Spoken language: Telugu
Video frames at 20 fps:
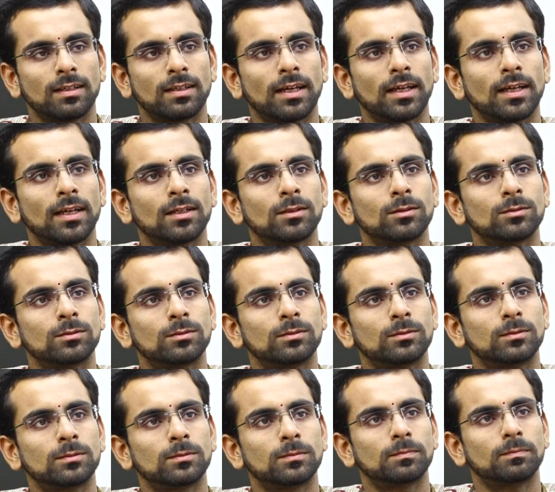నేను
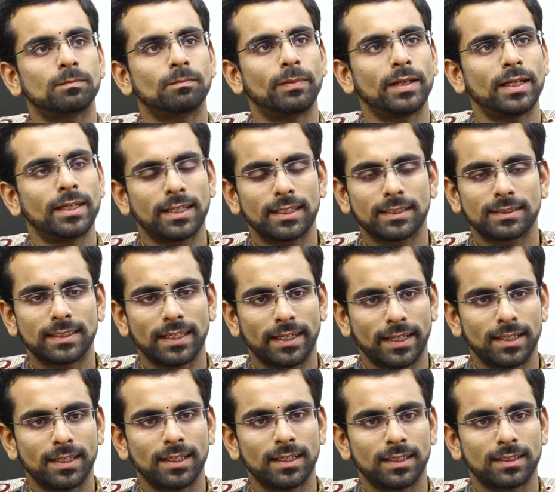బీటెక్
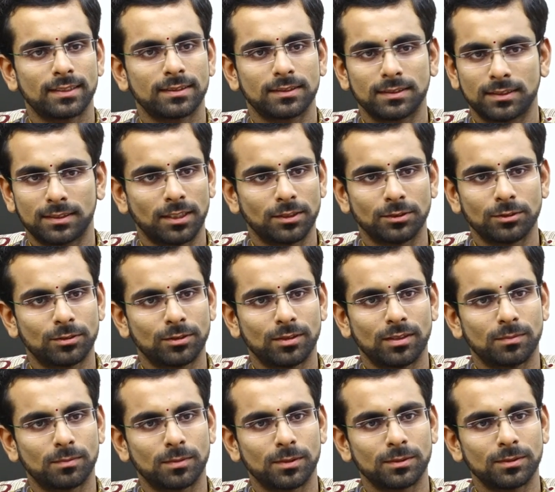సెకండ్ ఇయర్
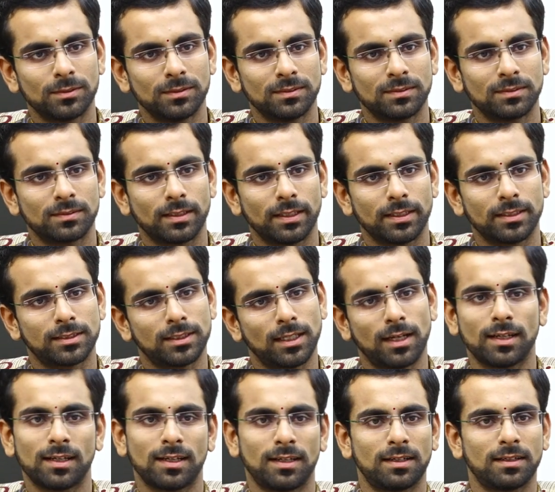చదువుతున్నప్పుడు నేను
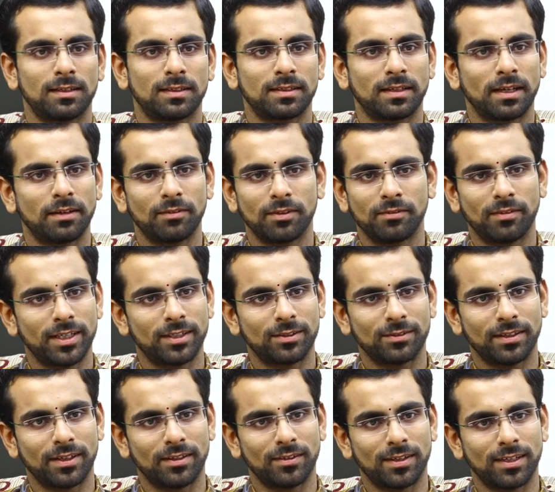చాలా హెవీ వెయిట్
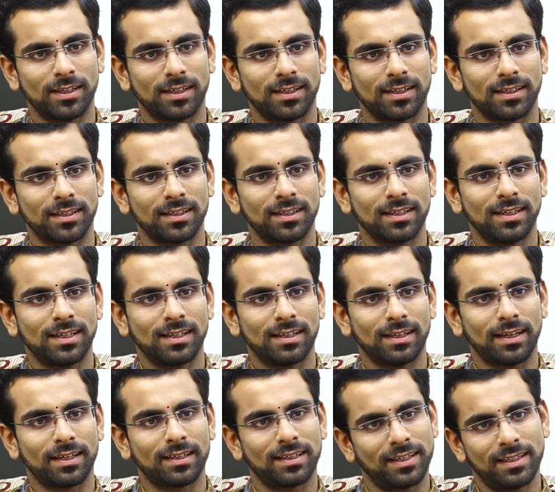ఉండేవాడిని అండి
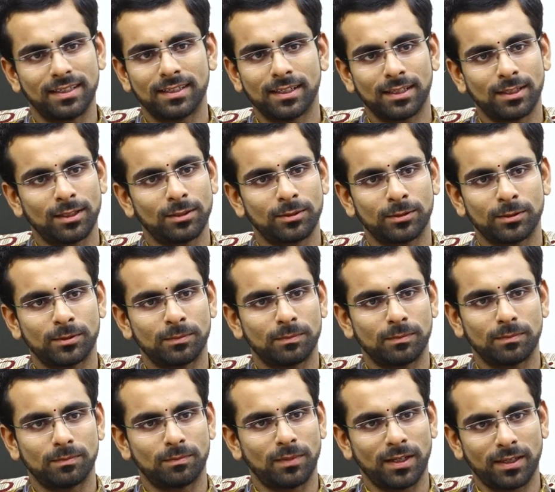లైక్ ఇంటర్లో
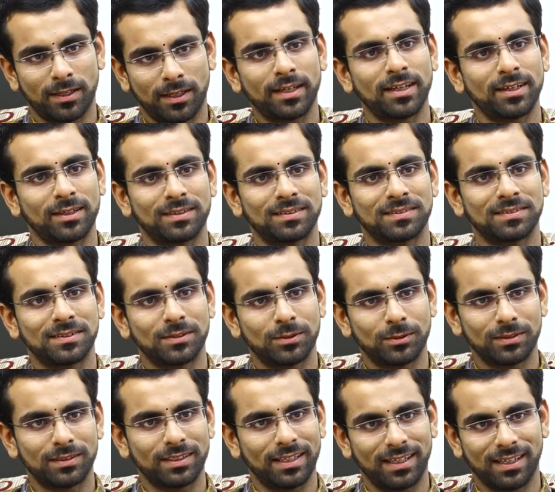బాగా అంటే
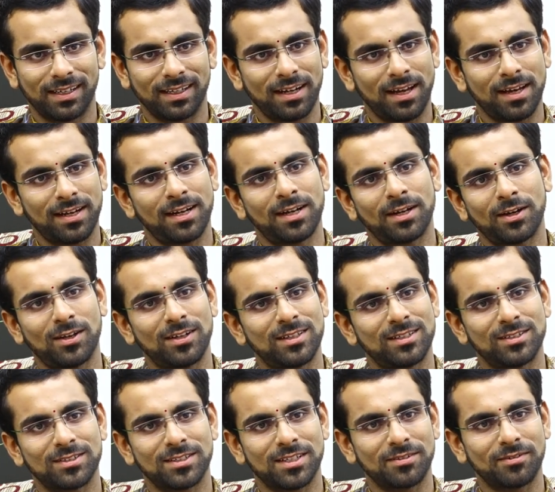ఇక్కడ నారాయణ
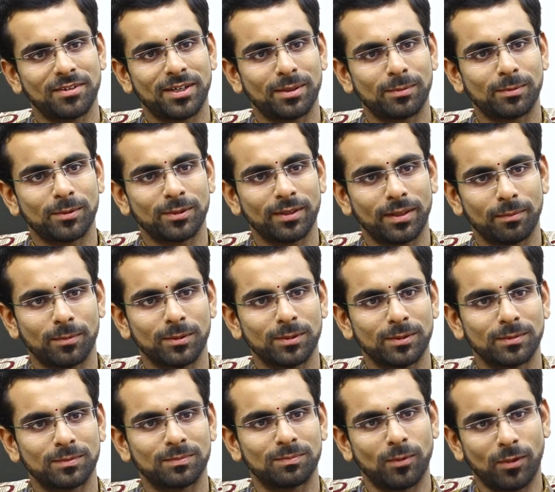కాలేజ్లో చదివేటప్పుడు ఎప్పుడు
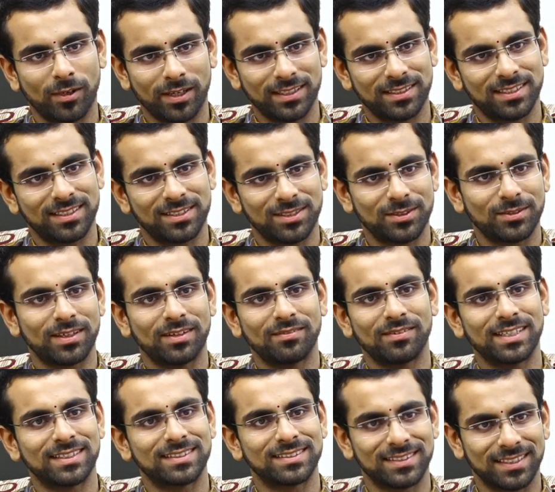మార్నింగ్ సిక్స్ టు
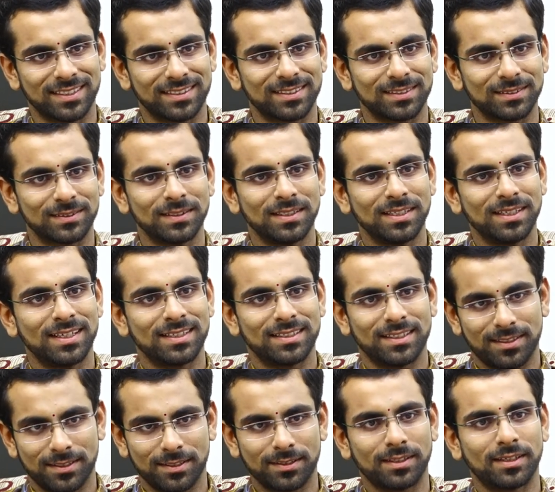ఈవినింగ్ సిక్స్
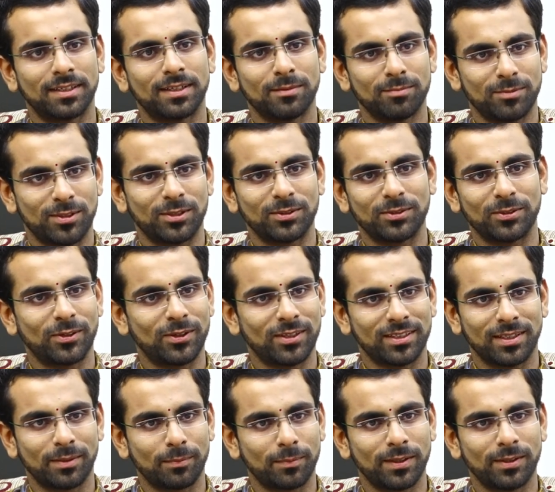జస్ట్ తినడం
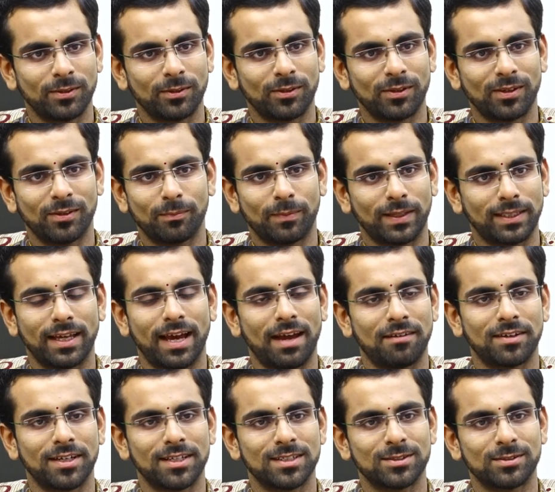చదువుకోవడం తప్ప ఇంకో పెద్ద
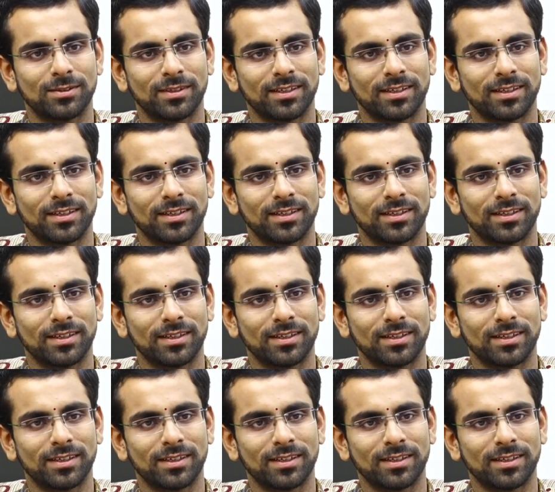యావిగేషన్